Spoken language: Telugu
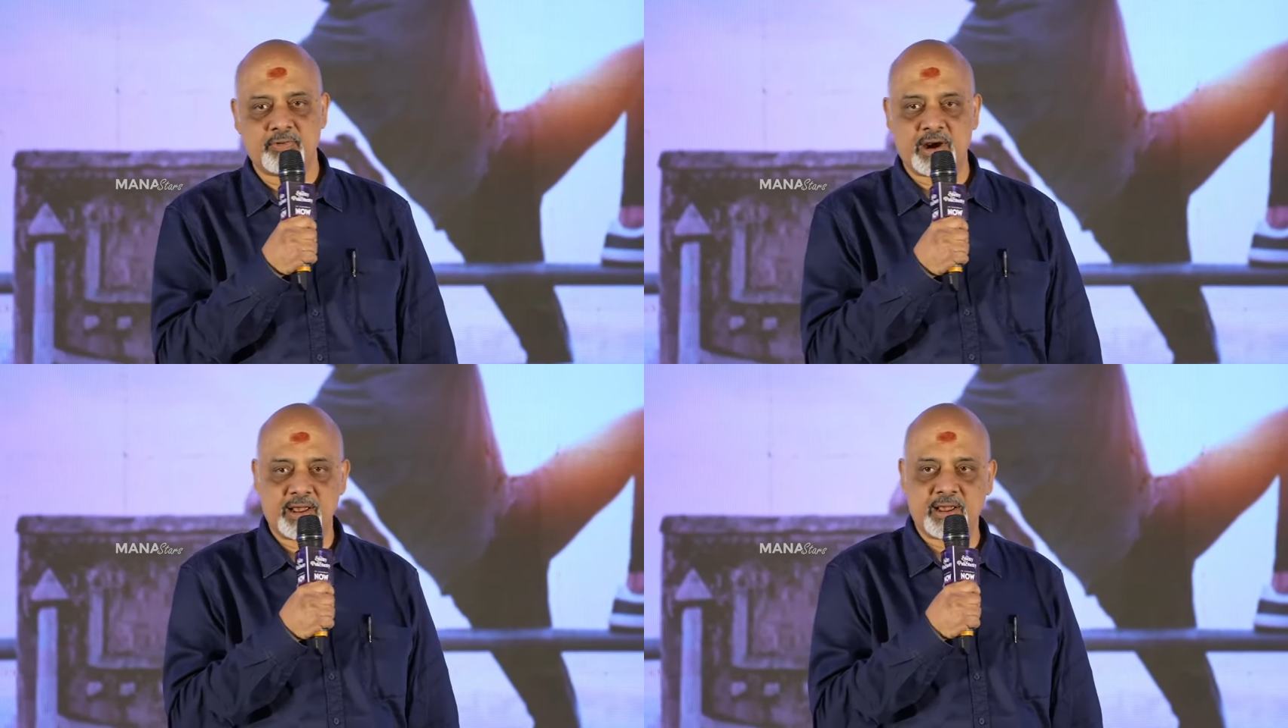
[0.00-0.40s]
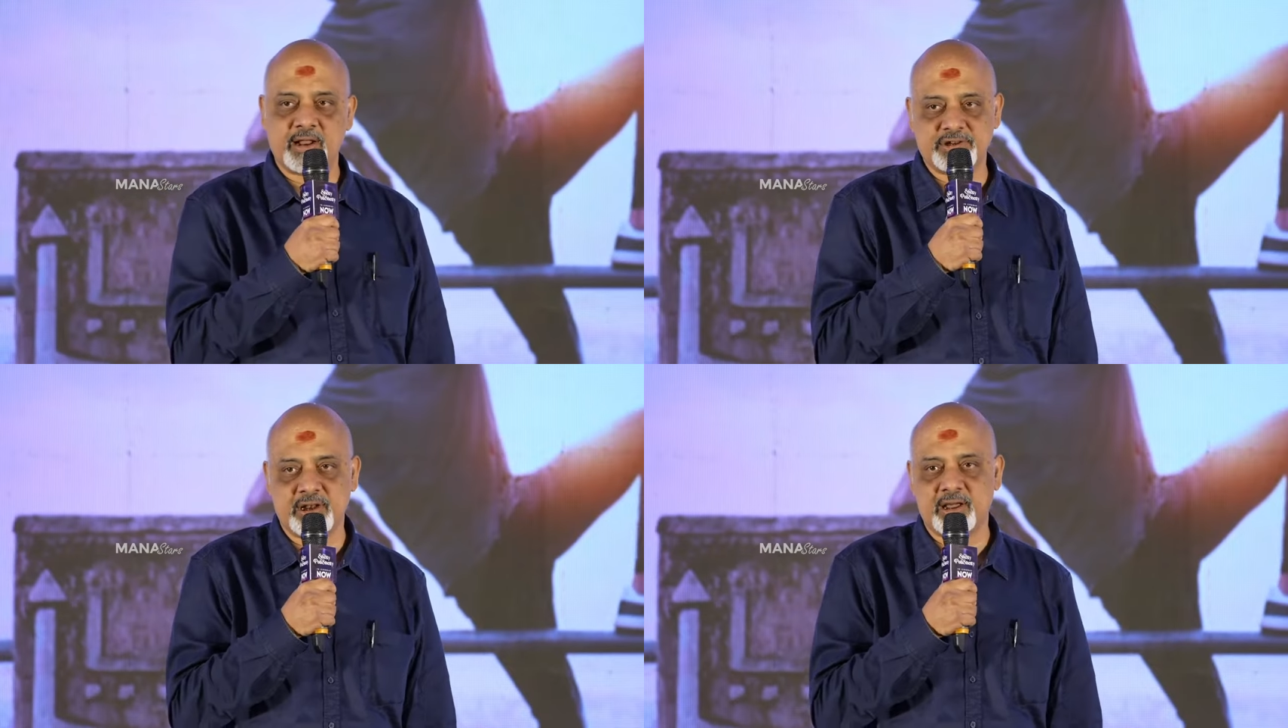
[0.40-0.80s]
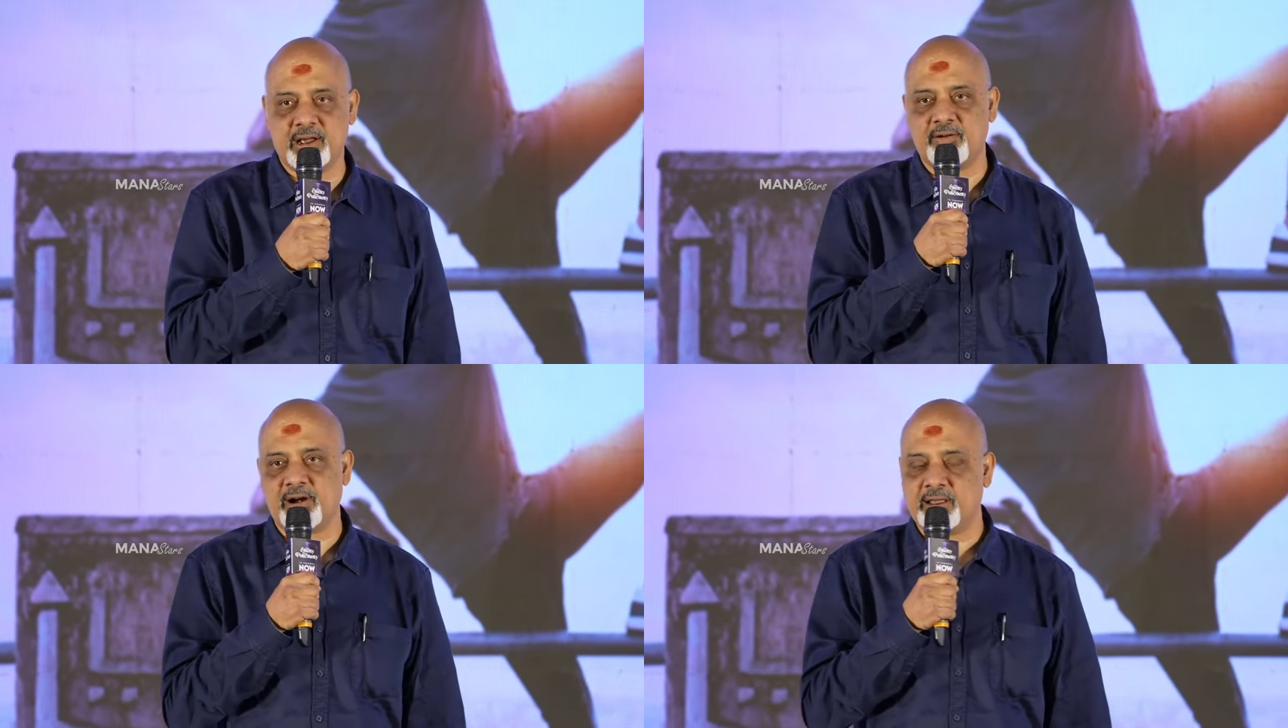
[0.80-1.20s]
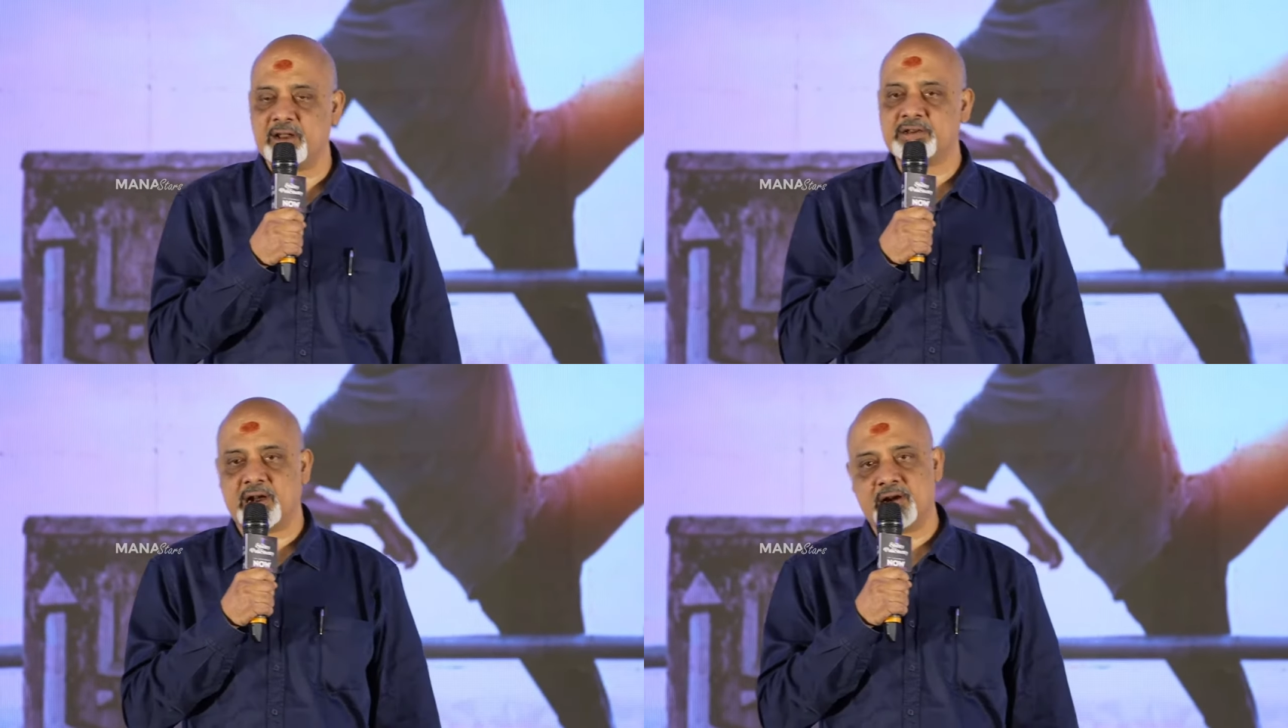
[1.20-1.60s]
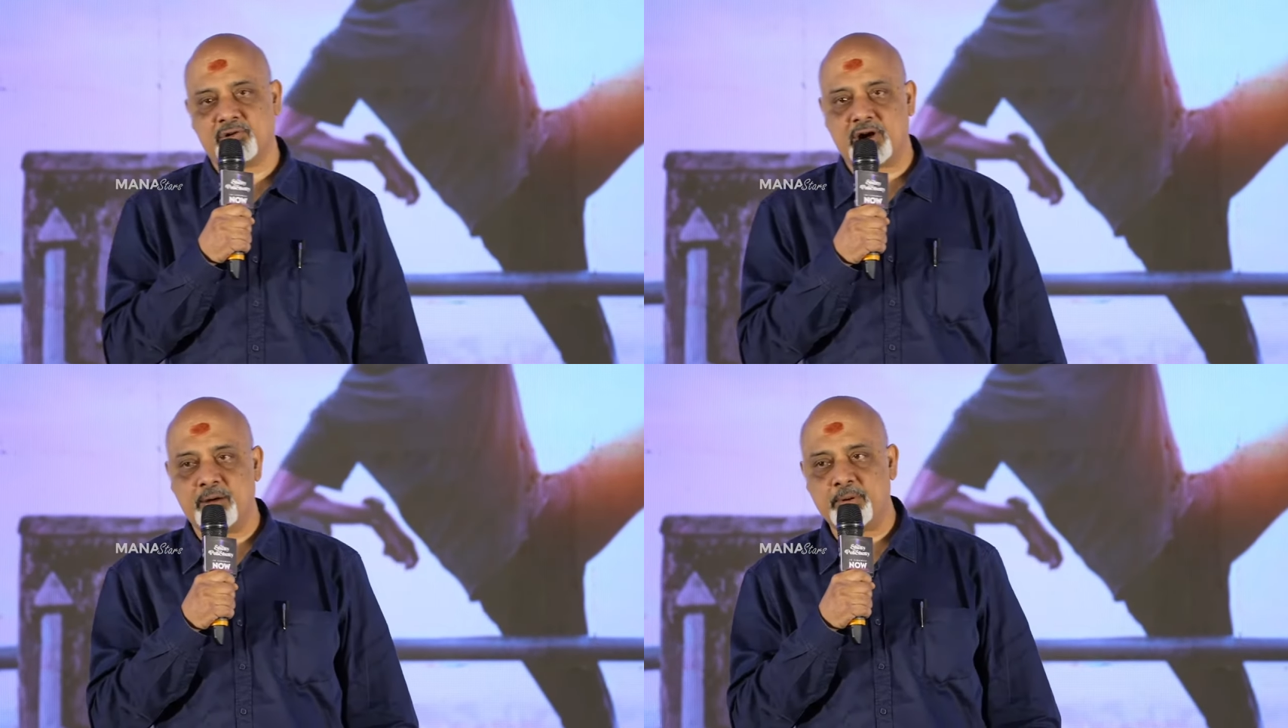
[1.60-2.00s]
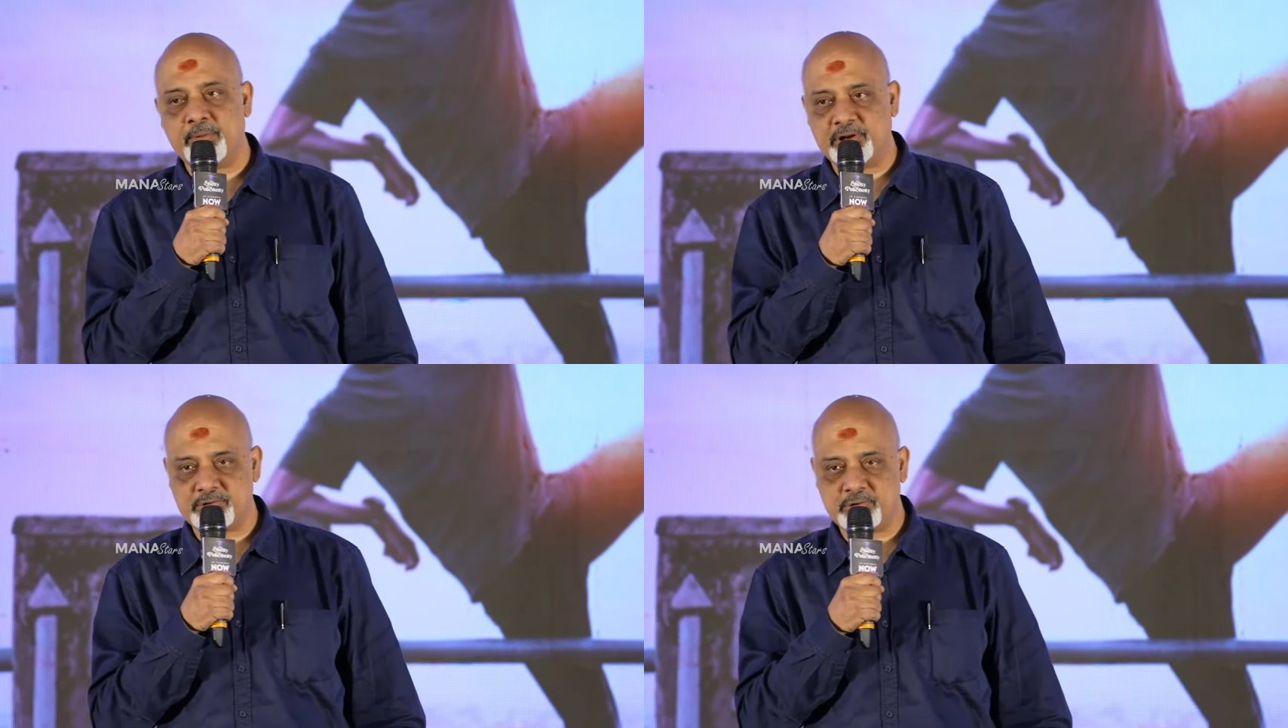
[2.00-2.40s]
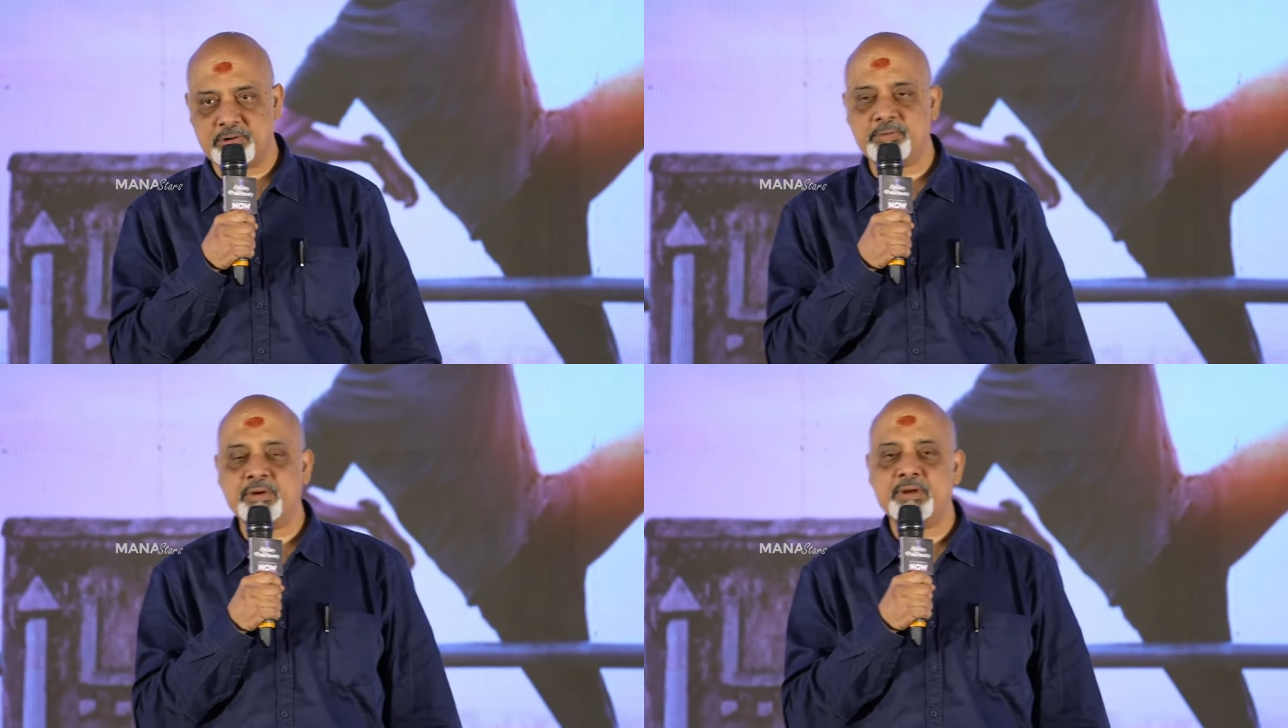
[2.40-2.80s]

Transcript: వాళ్ళకి నచ్చేలాగా వాళ్ళ దగ్గర నుంచి అలాంటి ఒక కాంప్లిమెంట్ తీసుకోవటం